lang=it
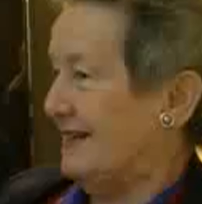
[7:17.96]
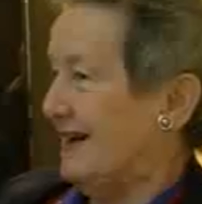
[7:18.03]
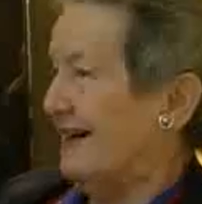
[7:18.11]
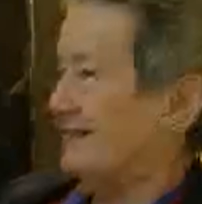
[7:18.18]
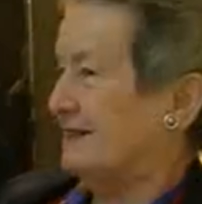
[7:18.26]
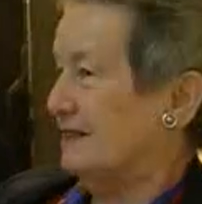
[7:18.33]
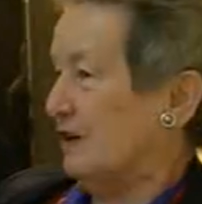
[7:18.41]
gli
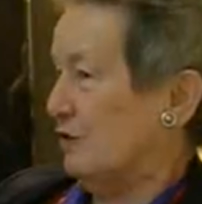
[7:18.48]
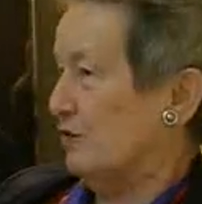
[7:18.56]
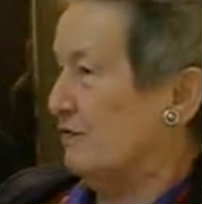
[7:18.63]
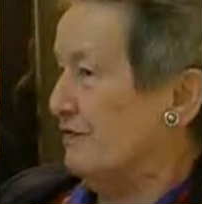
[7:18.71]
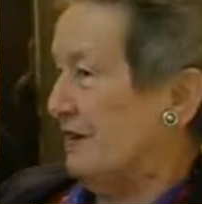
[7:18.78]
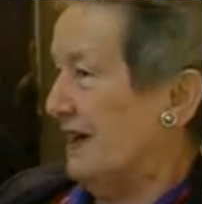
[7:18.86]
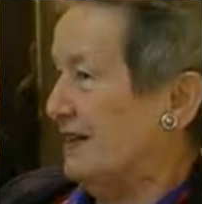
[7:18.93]
atti del
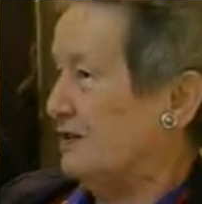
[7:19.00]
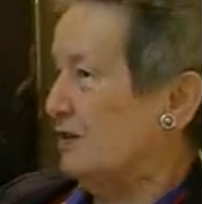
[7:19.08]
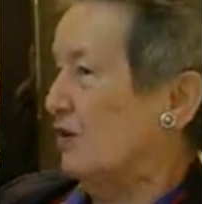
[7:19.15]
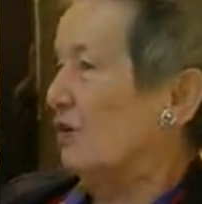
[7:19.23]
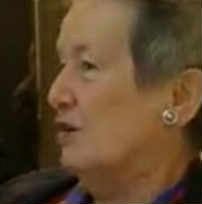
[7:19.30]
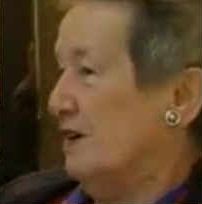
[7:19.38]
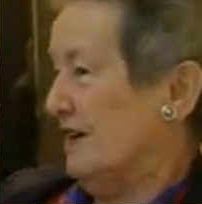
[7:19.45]

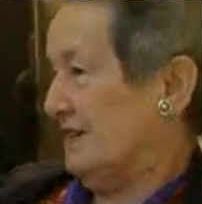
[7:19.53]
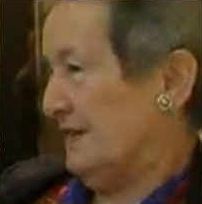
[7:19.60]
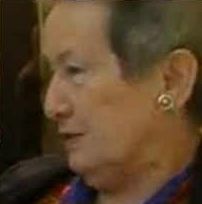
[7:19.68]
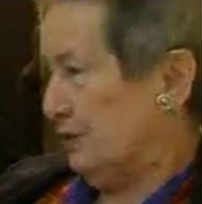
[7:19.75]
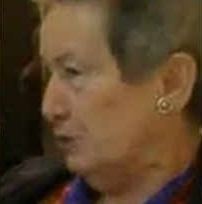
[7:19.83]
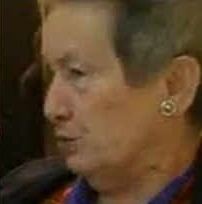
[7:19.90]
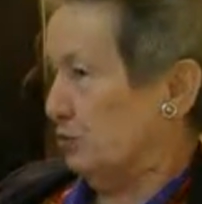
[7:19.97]
convegno che si è
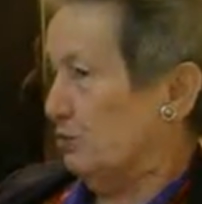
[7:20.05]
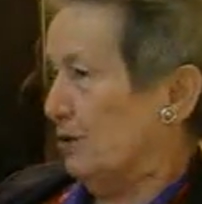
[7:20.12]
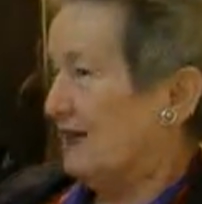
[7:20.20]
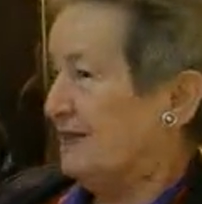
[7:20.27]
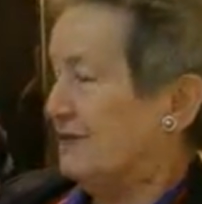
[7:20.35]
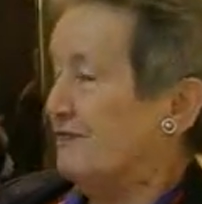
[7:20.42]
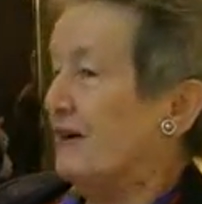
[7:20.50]
tenuto due
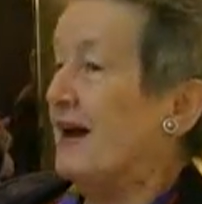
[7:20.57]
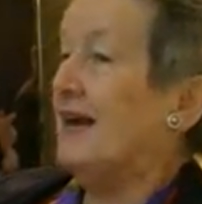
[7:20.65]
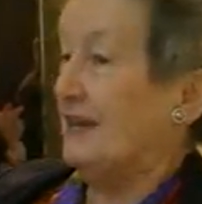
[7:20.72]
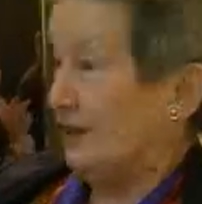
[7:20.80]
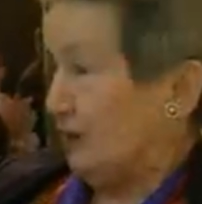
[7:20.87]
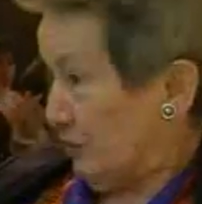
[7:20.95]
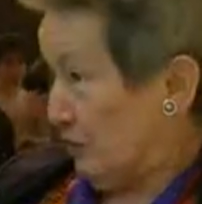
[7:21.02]
anni fa
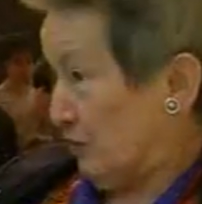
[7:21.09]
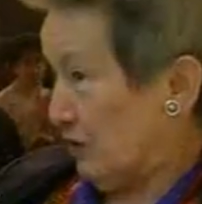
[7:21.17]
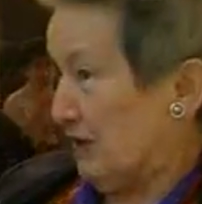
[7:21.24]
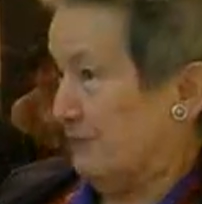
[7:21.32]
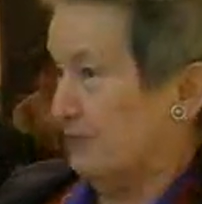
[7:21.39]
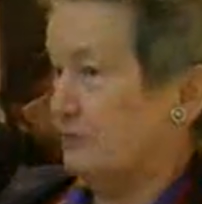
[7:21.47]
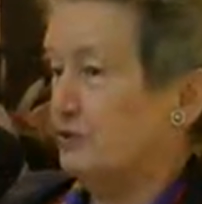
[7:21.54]
in onore
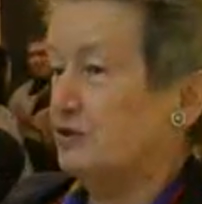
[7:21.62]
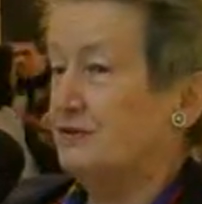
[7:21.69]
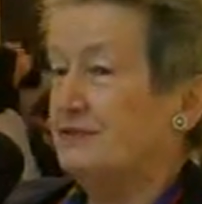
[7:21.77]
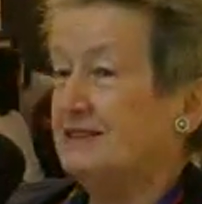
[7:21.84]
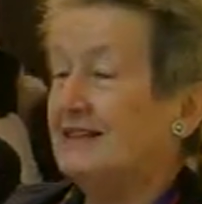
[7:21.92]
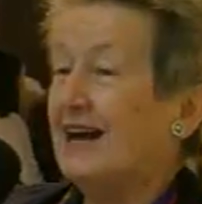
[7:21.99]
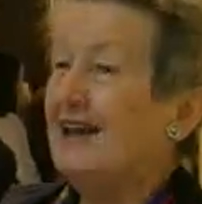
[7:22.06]
del professor Di
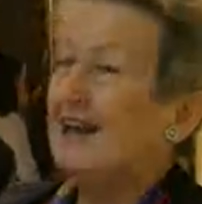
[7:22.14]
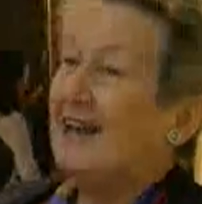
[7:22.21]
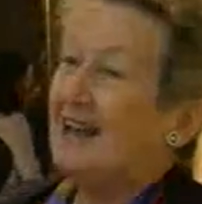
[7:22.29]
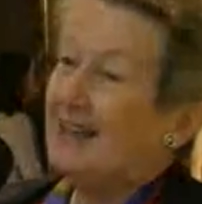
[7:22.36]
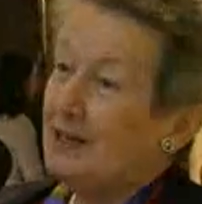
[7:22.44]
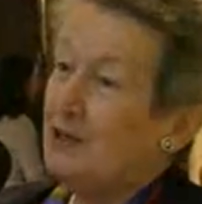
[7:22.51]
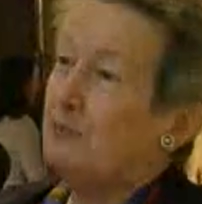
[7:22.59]
Vita
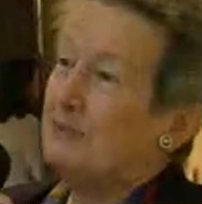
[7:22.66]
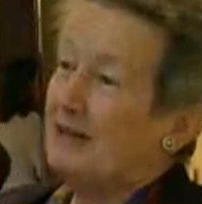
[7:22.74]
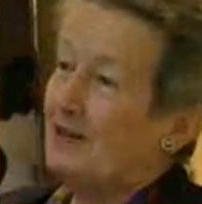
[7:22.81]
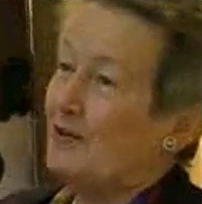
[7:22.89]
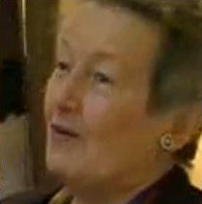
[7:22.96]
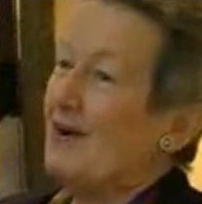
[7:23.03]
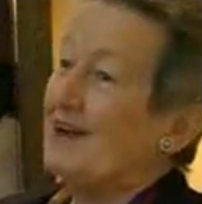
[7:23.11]
e io
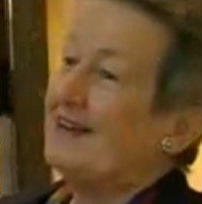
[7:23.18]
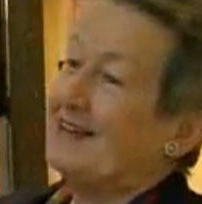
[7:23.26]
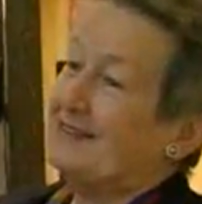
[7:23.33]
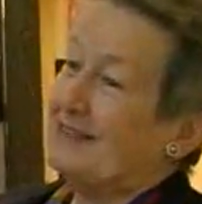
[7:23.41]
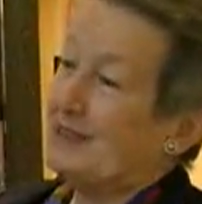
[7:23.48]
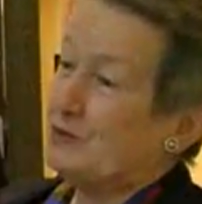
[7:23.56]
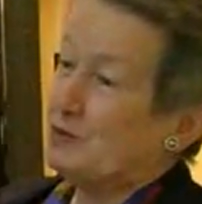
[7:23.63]
parlerò anche
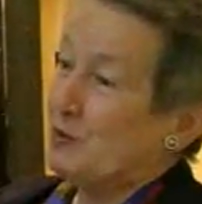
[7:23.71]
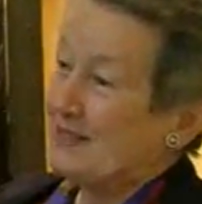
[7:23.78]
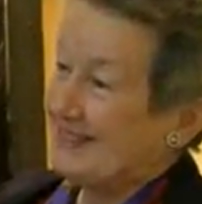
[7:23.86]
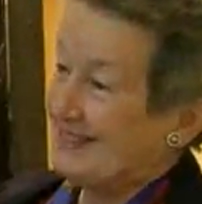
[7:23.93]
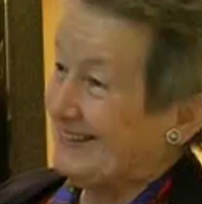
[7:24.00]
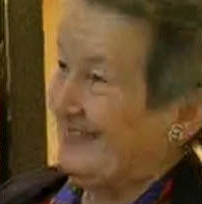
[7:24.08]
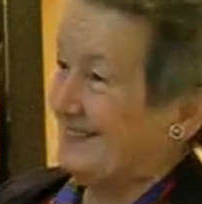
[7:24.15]
dei suoi
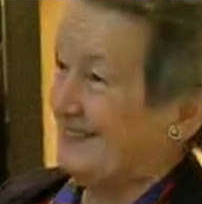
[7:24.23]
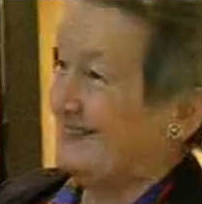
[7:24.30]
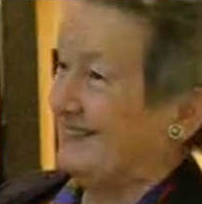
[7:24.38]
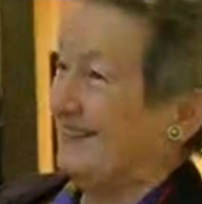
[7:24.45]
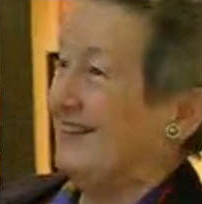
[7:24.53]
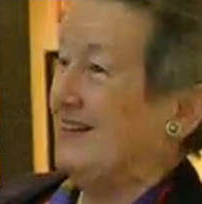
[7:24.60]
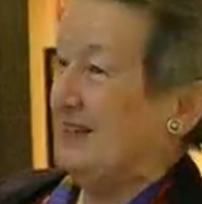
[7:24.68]

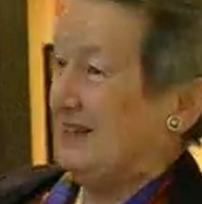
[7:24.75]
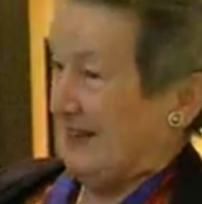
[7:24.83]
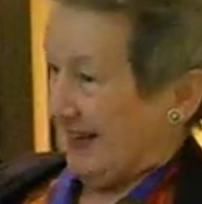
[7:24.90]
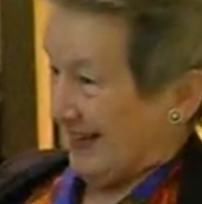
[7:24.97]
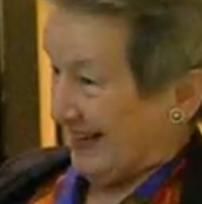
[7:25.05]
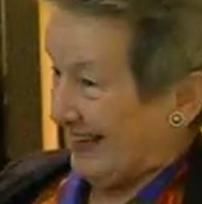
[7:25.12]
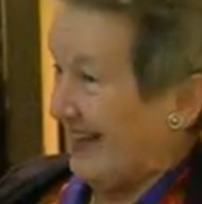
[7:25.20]
scritti
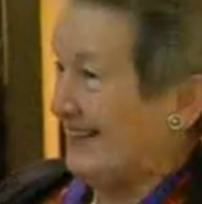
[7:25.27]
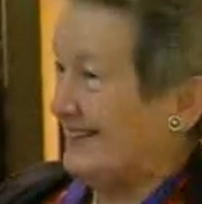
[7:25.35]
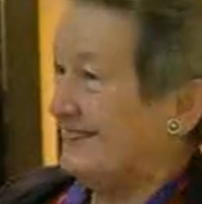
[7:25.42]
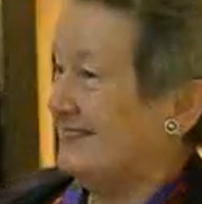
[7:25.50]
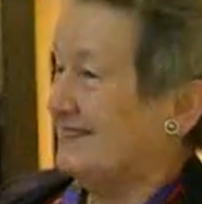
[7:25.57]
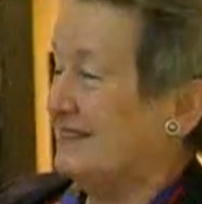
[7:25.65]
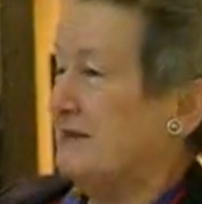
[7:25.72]

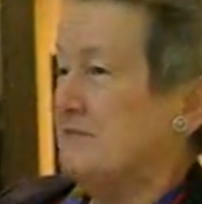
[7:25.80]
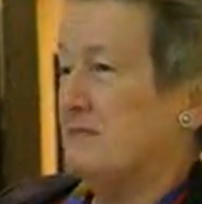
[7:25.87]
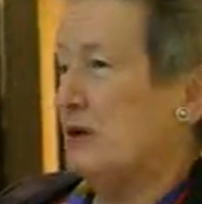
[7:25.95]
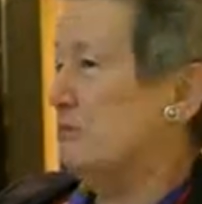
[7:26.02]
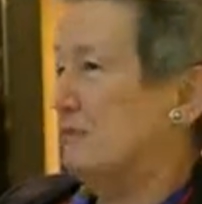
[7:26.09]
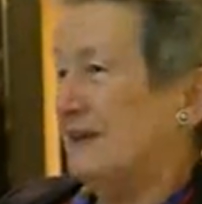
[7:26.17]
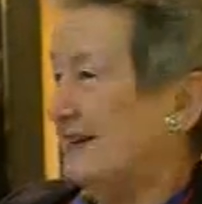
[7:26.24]
riediti, ma
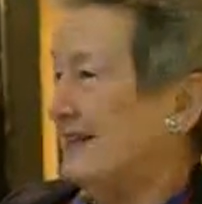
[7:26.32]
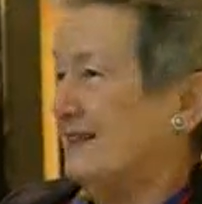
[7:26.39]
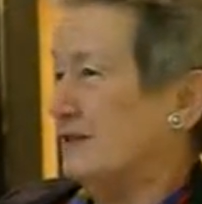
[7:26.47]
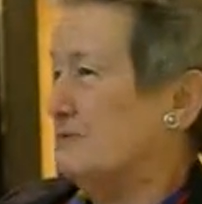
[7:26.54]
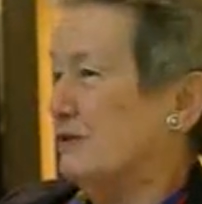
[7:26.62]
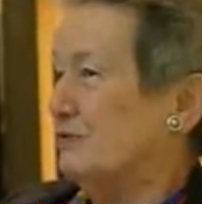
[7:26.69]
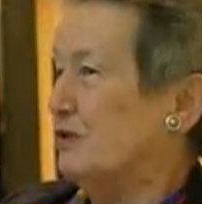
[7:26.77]
un
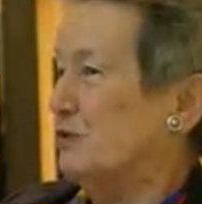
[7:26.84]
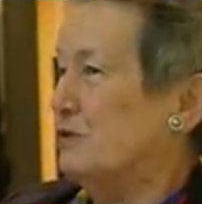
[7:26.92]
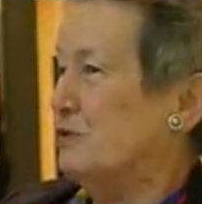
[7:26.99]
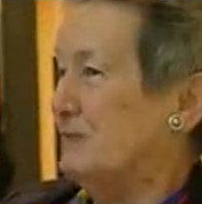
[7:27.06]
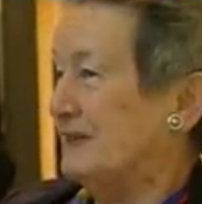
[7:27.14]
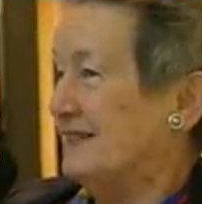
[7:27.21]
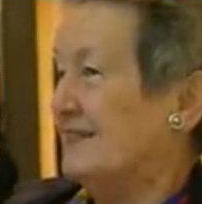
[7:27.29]
bellissimo
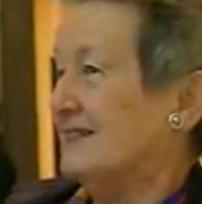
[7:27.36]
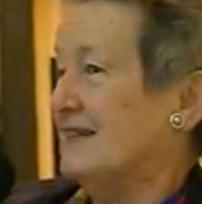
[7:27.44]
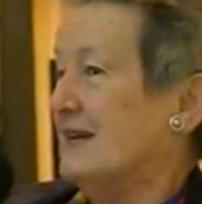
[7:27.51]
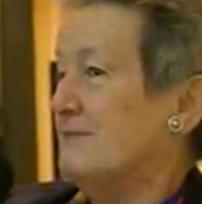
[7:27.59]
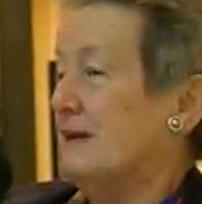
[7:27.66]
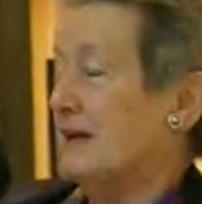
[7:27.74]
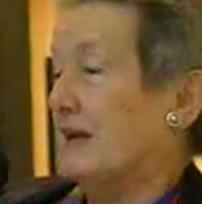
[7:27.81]
volume
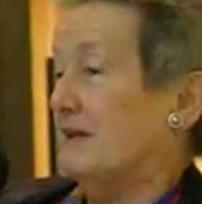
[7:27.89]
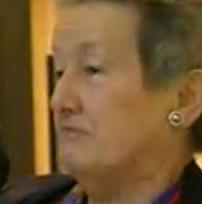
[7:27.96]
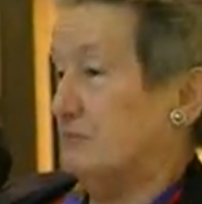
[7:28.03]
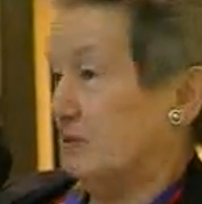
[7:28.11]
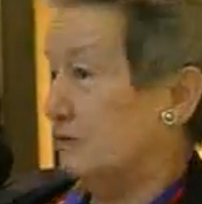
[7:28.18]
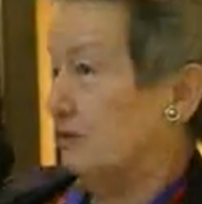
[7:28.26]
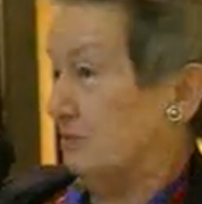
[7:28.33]
d'insieme che
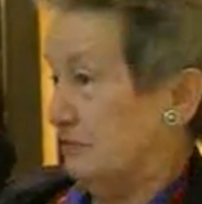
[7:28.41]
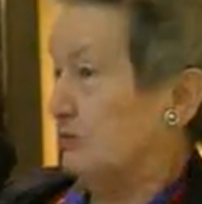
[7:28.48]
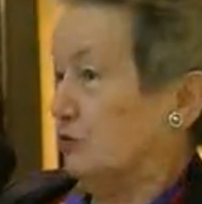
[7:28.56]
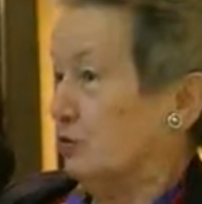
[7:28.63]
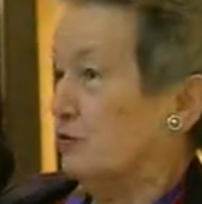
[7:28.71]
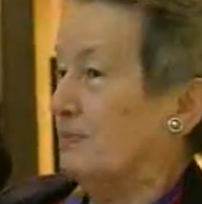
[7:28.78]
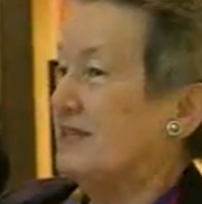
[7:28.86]
eh, eh,
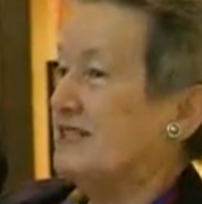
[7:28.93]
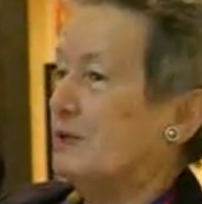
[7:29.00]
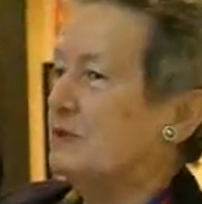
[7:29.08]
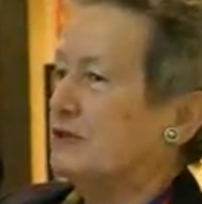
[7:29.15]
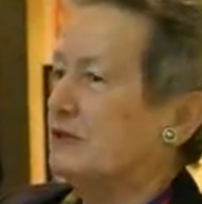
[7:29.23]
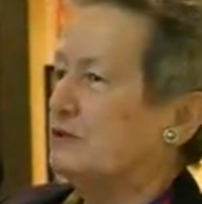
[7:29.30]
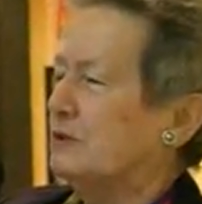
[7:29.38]
sono ben
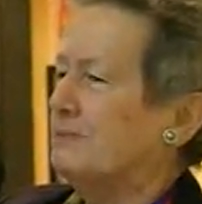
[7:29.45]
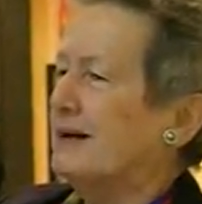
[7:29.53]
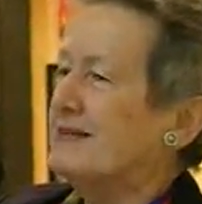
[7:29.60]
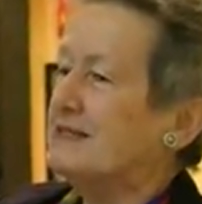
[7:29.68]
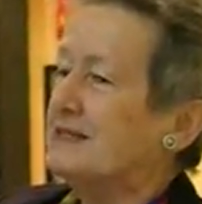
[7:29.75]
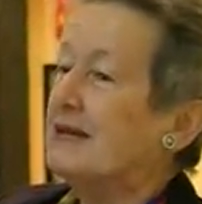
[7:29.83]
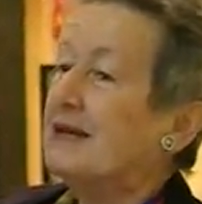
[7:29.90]
500
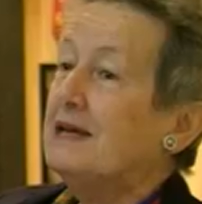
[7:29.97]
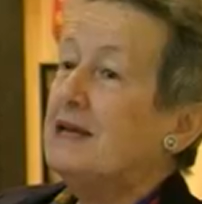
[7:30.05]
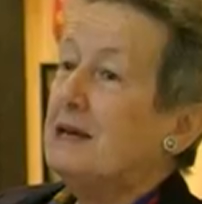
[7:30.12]
pagine,